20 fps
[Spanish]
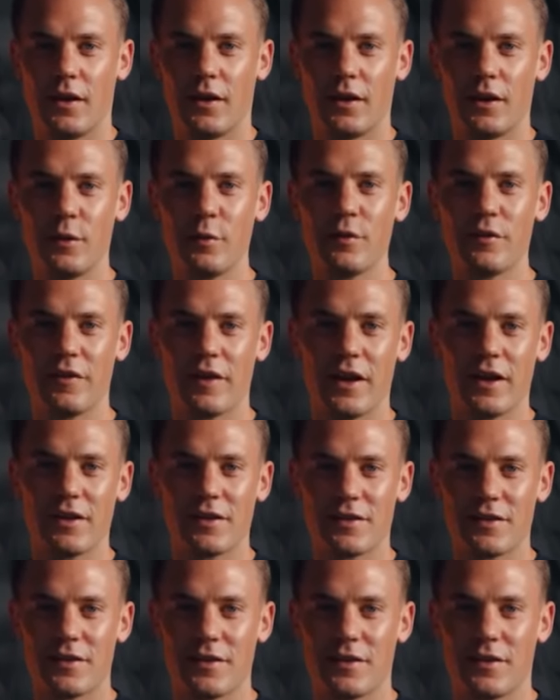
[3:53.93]
Liebe
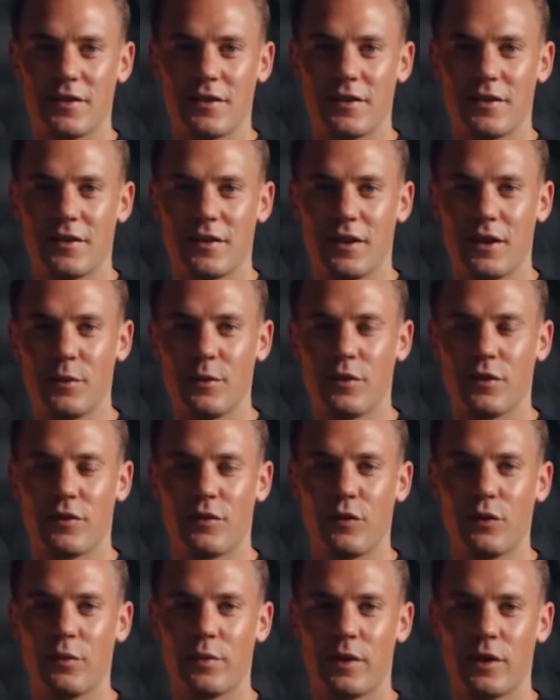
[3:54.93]
Fans, liebes
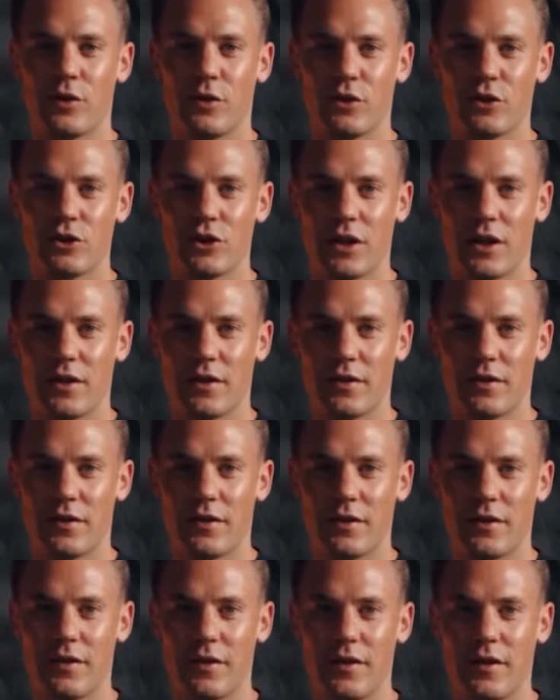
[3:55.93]
Fußball Deutschland,
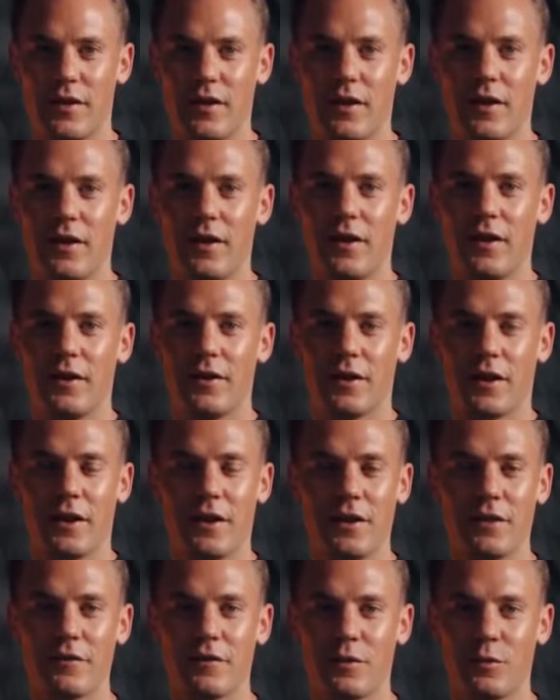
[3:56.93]
ja,
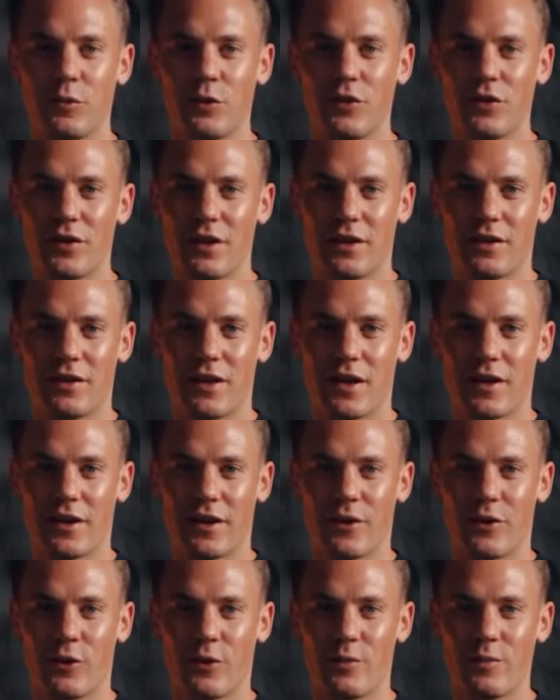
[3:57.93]
irgendwann musste der Tag ja
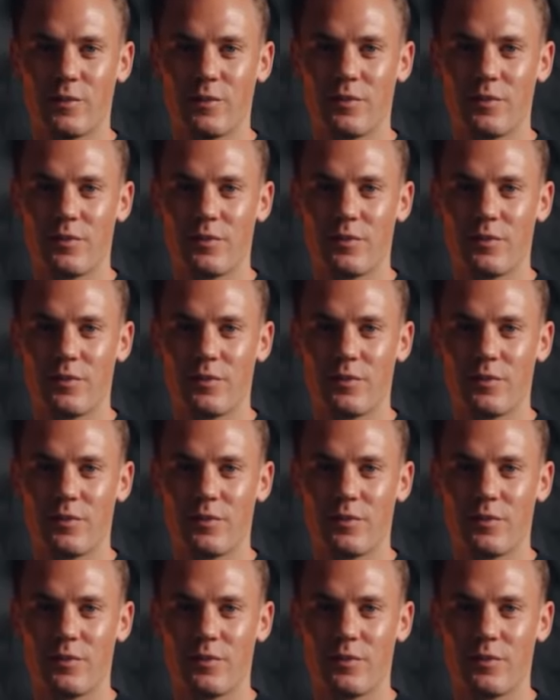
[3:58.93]
kommen.